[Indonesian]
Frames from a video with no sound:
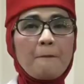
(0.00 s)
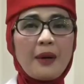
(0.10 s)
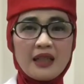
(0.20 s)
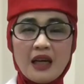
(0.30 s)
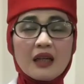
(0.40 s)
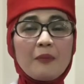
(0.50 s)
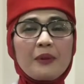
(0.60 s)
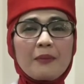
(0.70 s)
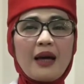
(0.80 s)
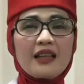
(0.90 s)
Pada
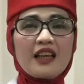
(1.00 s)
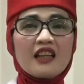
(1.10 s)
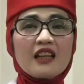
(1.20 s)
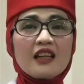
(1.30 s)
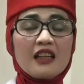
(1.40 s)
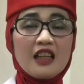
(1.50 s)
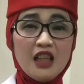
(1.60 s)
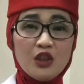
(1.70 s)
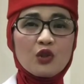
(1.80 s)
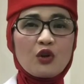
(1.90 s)
kepribadian
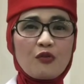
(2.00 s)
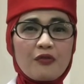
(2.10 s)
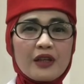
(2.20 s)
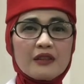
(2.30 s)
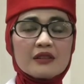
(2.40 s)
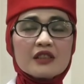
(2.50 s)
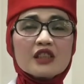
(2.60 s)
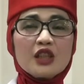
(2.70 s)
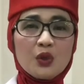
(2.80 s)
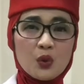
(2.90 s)
introvert
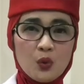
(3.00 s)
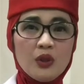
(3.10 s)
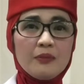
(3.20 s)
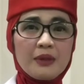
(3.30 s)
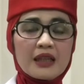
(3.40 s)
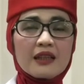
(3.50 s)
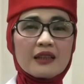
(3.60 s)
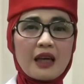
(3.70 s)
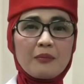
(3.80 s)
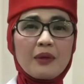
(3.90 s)
cenderung lebih
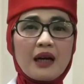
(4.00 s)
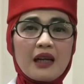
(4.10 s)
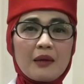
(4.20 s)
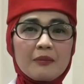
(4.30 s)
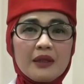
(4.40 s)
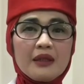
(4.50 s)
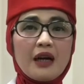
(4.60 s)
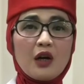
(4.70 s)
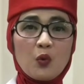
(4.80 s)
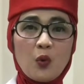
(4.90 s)
rentan mengalami
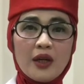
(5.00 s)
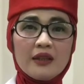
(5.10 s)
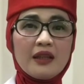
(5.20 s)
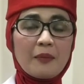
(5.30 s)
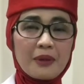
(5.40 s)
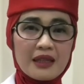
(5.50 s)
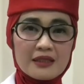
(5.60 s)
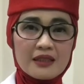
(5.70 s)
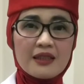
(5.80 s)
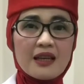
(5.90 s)
gangguan
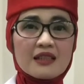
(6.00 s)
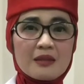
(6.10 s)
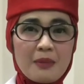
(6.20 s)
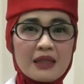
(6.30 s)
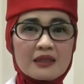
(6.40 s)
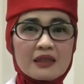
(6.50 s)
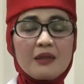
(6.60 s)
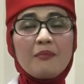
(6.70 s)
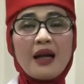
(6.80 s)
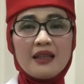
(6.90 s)
depresi dan cemas
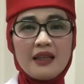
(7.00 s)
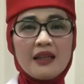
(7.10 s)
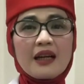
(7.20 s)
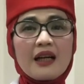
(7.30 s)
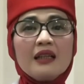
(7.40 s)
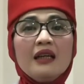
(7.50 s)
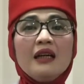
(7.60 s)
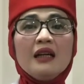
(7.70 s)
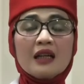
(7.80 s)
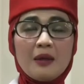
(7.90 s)
dibandingkan
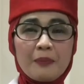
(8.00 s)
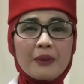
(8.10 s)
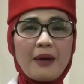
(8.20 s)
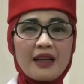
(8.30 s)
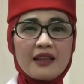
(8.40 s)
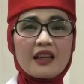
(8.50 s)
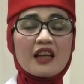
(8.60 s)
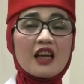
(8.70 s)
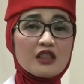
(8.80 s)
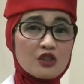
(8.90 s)
kepribadian
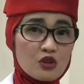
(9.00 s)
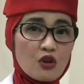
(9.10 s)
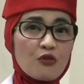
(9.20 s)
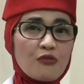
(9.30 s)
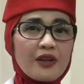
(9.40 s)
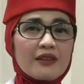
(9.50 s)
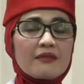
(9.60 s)
ekstrovert.